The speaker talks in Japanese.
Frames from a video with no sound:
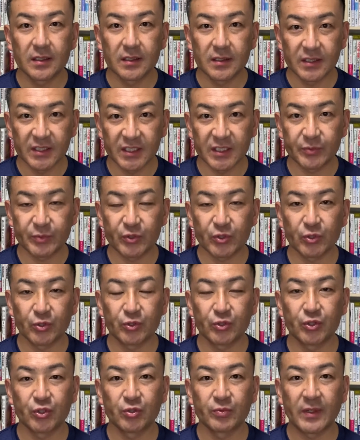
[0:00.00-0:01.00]
人事部長
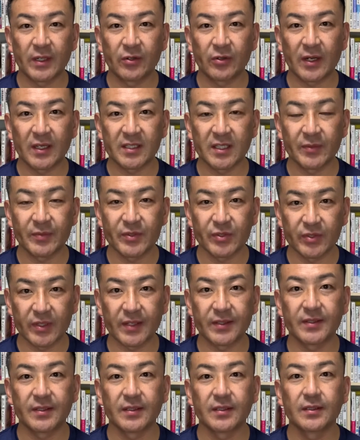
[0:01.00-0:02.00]
YouTuber の長谷川光で
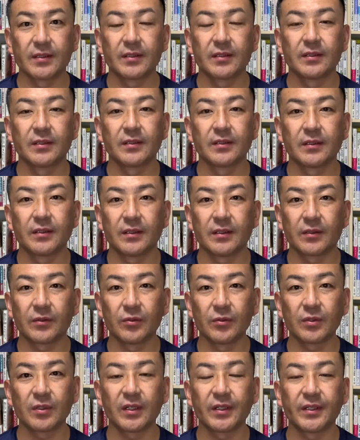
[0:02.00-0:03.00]
す、え
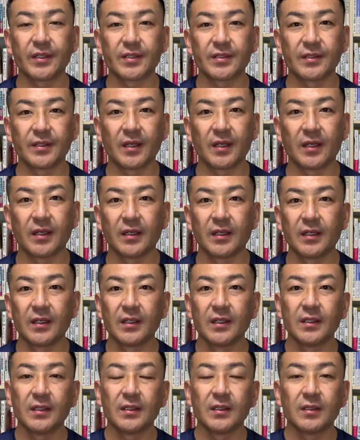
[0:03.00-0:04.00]
今回ですね
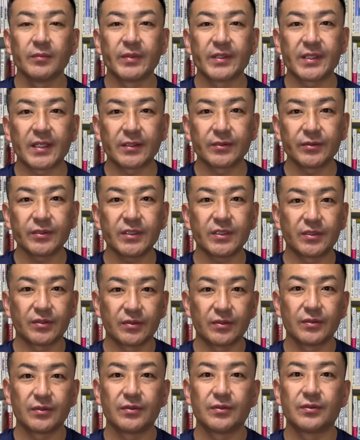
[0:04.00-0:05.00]
昨日
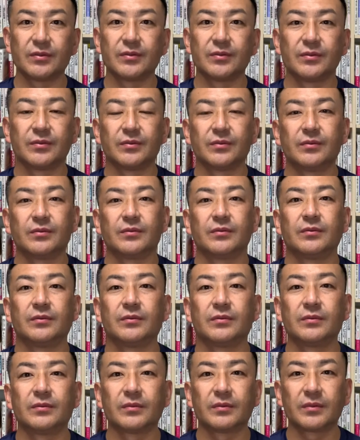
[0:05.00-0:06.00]

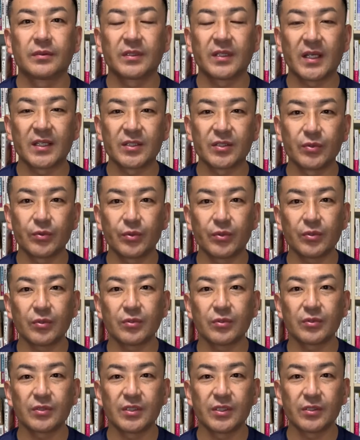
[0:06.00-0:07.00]

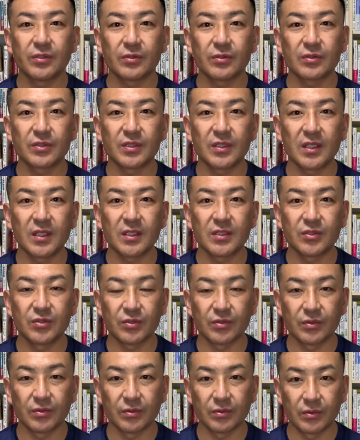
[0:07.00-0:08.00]
キャッシュローコーチ養成
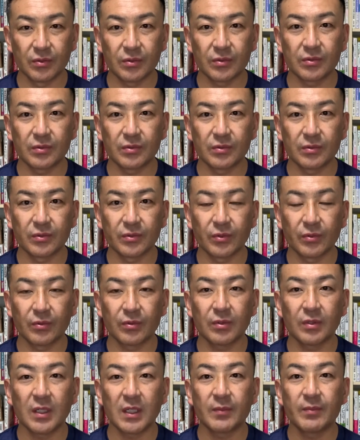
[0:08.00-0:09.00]
塾の横
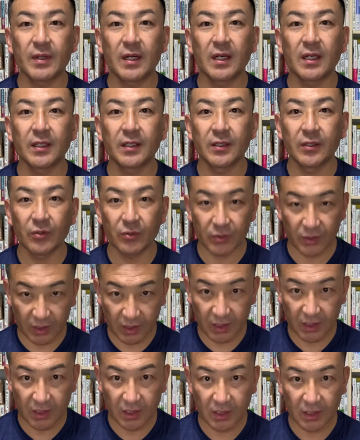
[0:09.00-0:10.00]
浜4
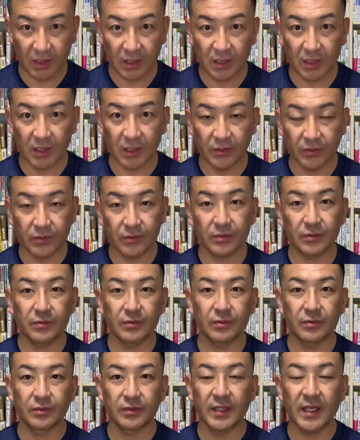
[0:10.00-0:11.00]
期の
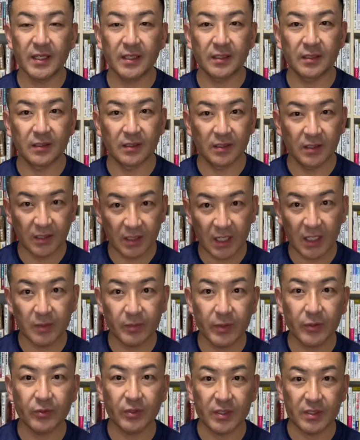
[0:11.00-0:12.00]
第2回
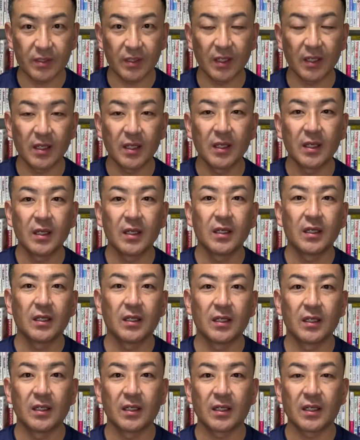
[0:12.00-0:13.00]
目をですね、
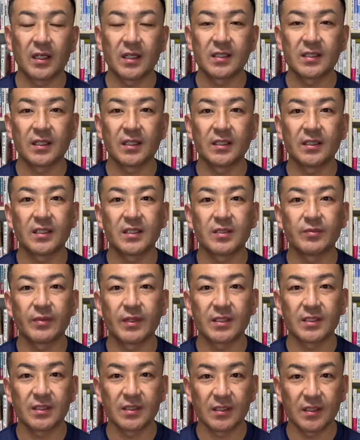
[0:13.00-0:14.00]
え開催いたしま
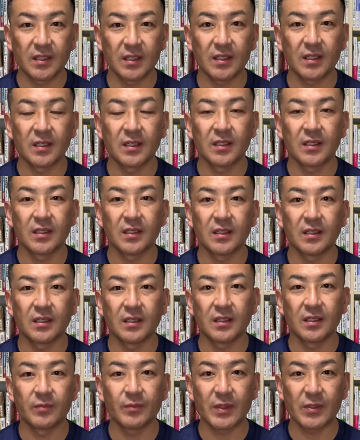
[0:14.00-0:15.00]
して、
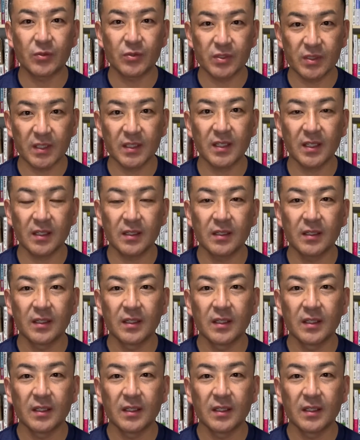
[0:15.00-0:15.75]
えまそちらで